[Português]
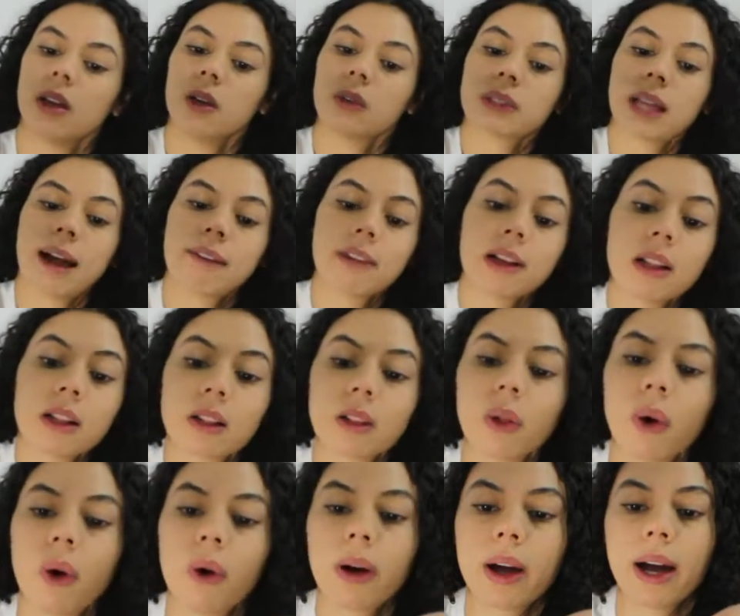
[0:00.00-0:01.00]
Eu tava
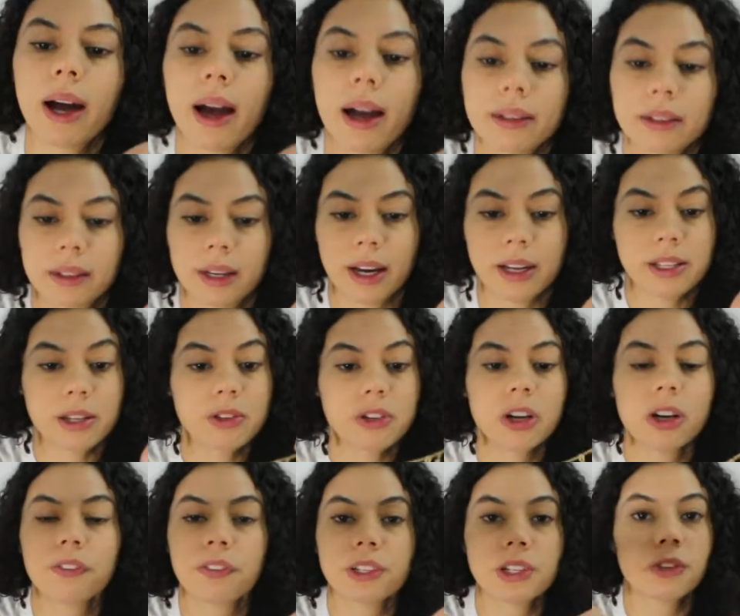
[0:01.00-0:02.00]
louca atrás, eu
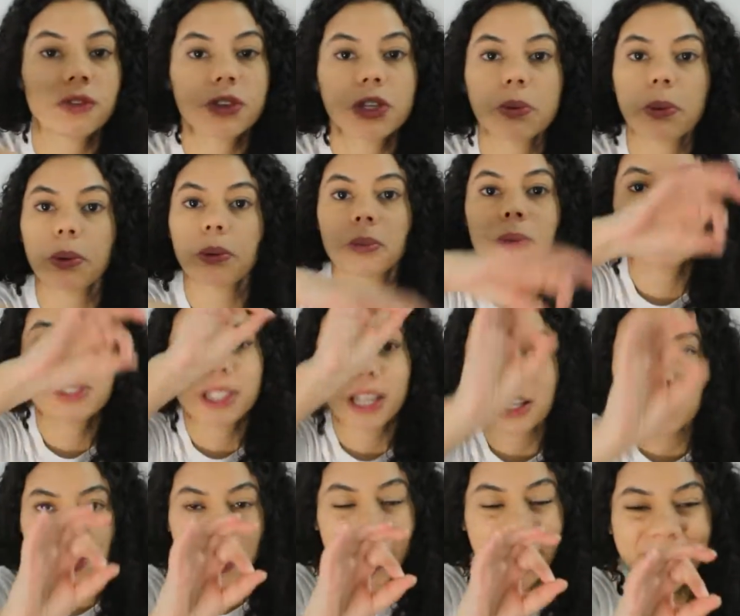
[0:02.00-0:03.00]
tinha que fazer um vídeo pra me
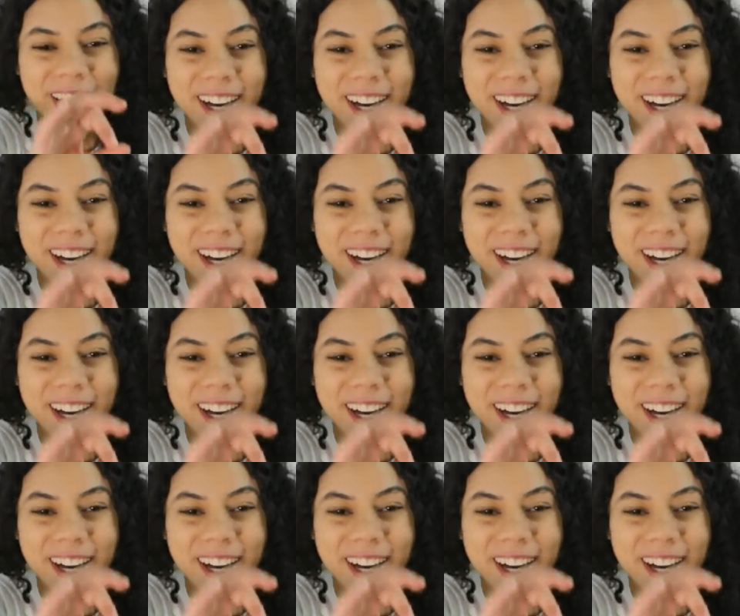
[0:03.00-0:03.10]
mostrar só,